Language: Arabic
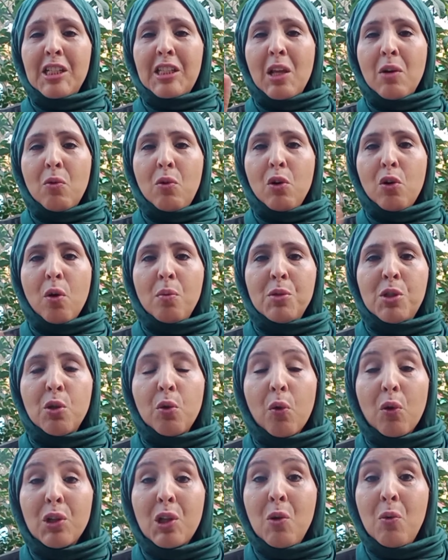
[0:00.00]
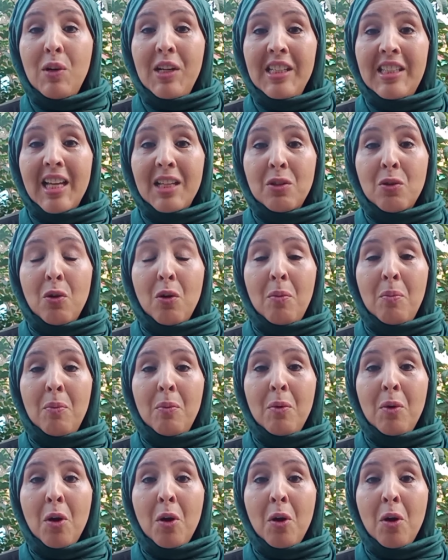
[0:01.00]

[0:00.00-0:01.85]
تنقول لكم سيروا قتلوا وليداتكم